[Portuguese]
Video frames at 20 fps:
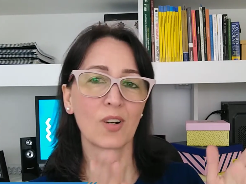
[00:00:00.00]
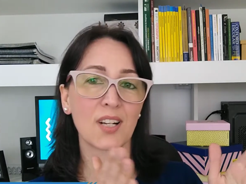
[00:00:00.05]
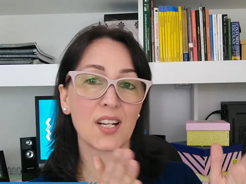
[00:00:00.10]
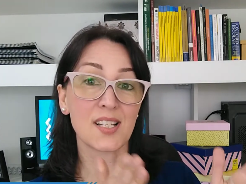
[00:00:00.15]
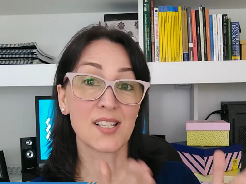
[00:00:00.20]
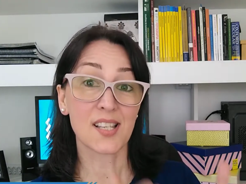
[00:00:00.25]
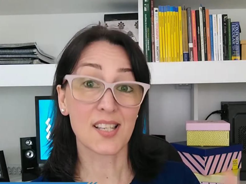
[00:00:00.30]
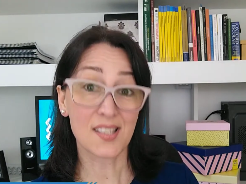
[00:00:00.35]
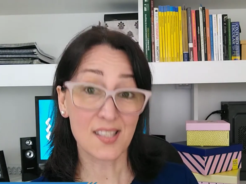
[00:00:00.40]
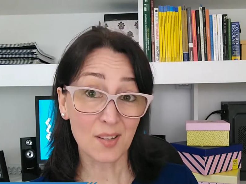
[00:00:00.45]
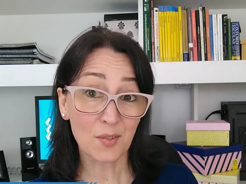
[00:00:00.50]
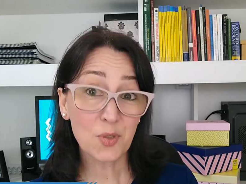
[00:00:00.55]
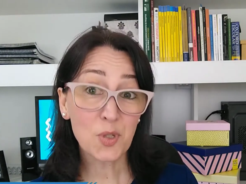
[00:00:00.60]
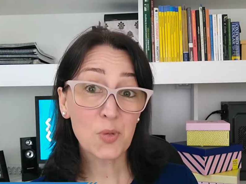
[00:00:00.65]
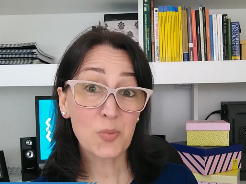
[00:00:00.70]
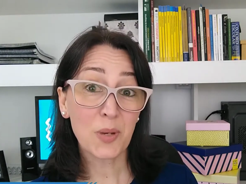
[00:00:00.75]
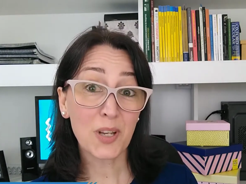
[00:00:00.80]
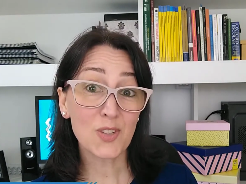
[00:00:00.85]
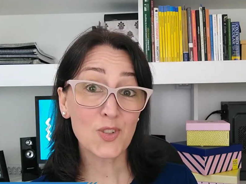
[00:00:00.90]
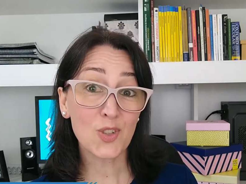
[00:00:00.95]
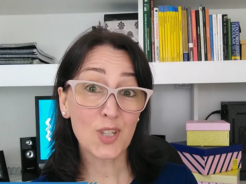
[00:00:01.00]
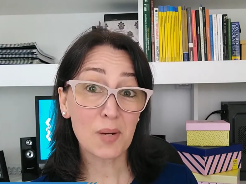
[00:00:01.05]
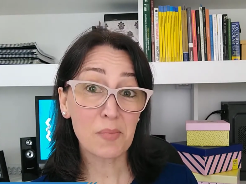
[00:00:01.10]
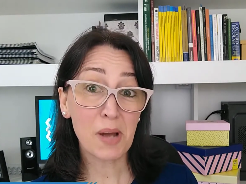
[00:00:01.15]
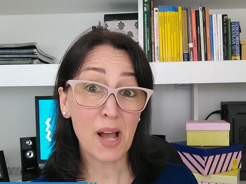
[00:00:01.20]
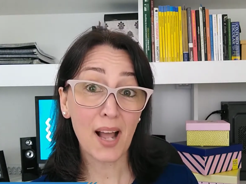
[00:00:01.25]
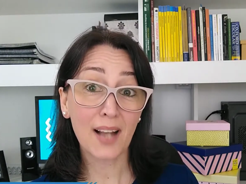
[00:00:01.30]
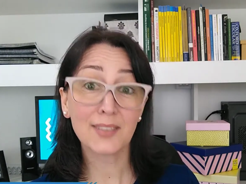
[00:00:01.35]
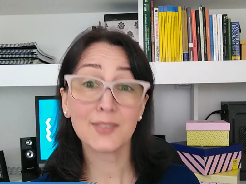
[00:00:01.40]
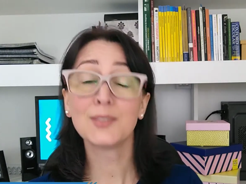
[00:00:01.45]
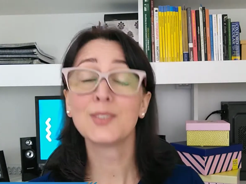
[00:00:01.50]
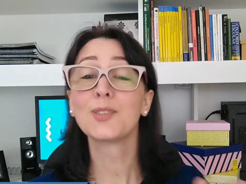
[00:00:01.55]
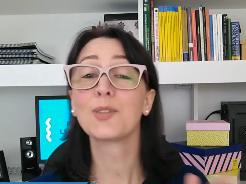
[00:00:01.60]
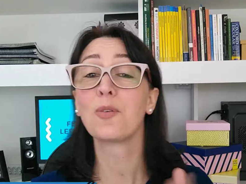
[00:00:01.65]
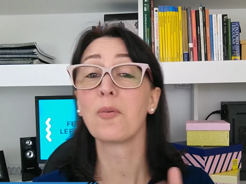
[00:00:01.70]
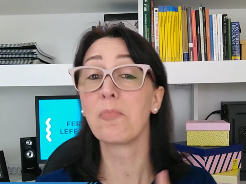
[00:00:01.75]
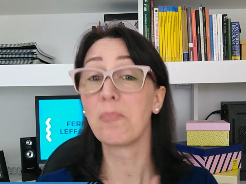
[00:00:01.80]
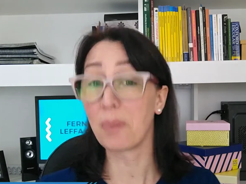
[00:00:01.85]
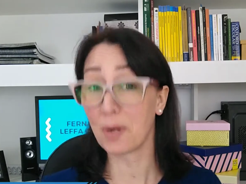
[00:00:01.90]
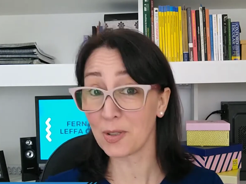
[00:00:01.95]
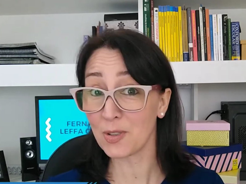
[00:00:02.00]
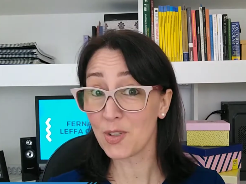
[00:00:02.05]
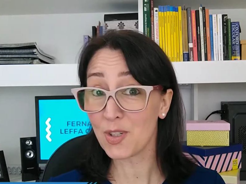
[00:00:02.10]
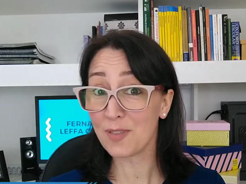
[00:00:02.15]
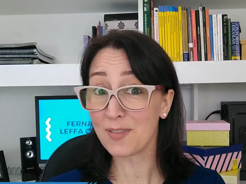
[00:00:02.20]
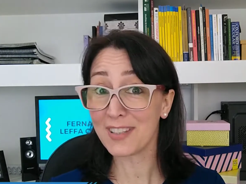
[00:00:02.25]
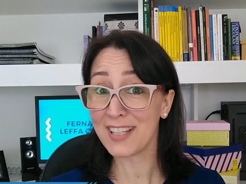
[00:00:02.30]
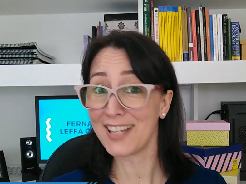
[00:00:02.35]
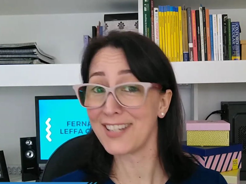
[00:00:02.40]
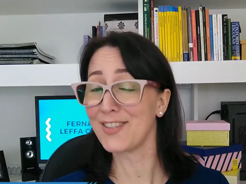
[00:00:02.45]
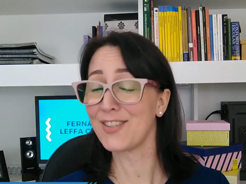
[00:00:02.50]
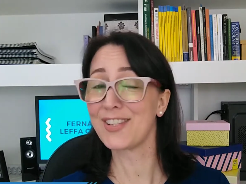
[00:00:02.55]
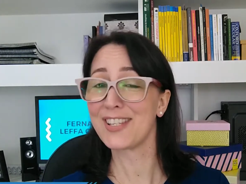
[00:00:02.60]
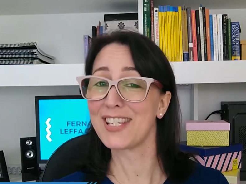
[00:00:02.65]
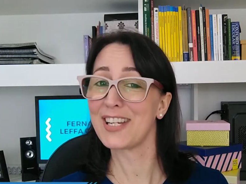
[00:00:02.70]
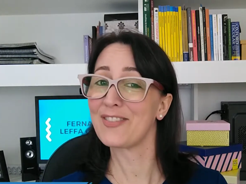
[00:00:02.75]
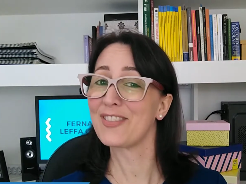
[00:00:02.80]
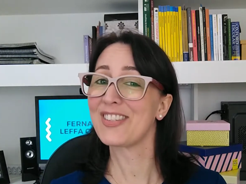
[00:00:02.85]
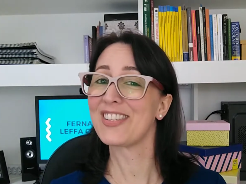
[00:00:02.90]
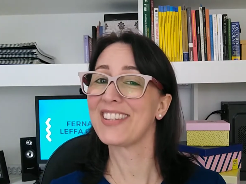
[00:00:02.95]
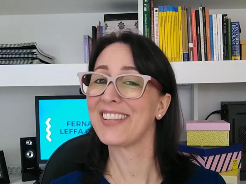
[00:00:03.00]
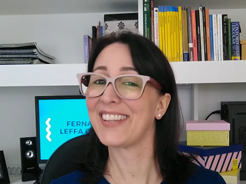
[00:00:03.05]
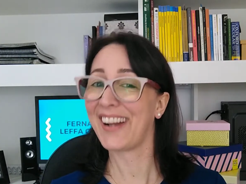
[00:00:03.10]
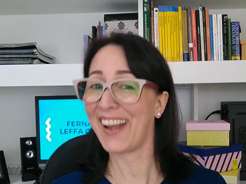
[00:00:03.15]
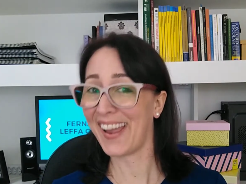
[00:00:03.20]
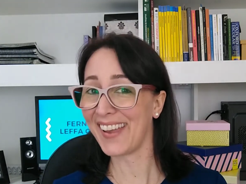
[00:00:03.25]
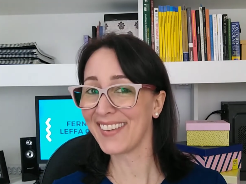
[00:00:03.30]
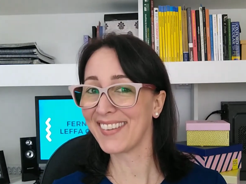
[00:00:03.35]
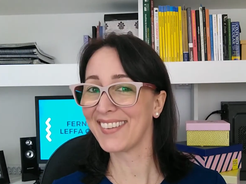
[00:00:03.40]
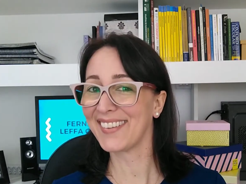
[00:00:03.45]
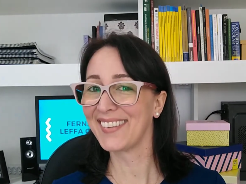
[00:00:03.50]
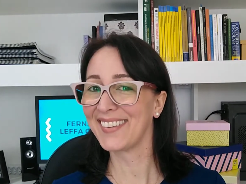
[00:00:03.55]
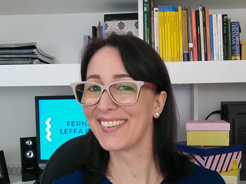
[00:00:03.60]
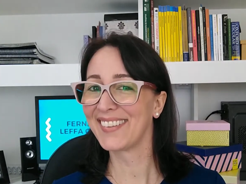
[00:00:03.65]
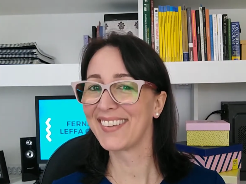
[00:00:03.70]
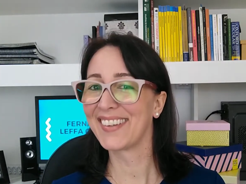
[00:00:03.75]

organização do espaço de trabalho com produtividade de serviço entregue?